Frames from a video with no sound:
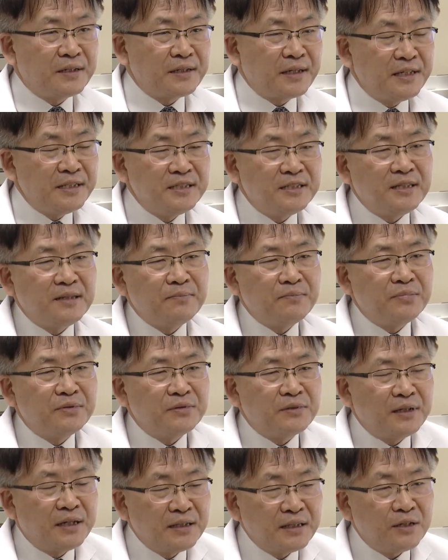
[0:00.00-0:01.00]
그러니까
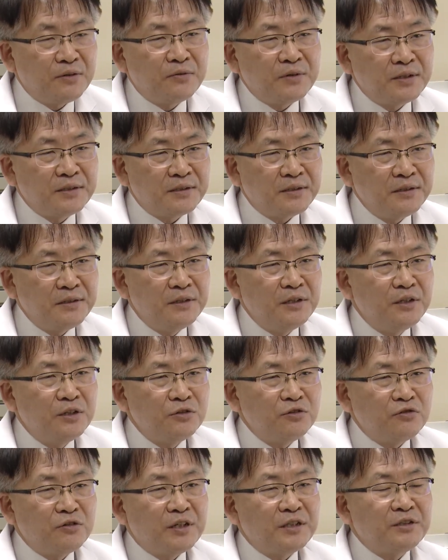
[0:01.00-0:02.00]
HDF를 한다고 해서
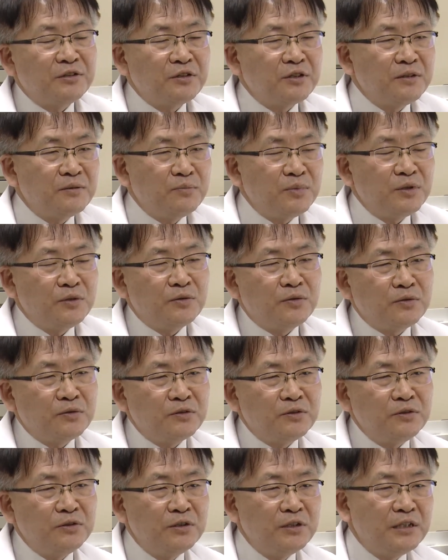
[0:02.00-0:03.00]
추가적인
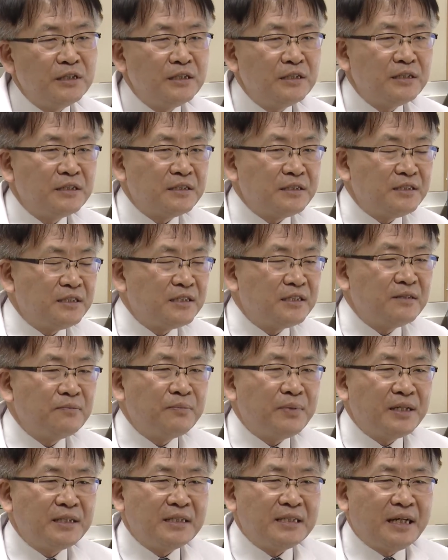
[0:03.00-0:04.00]
비용을
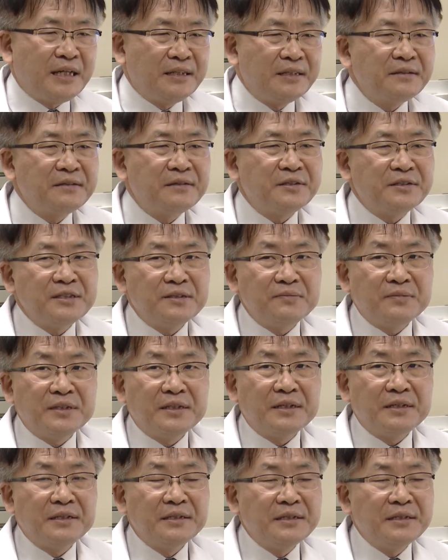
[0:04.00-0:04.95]
지급하지 않는 것입니다.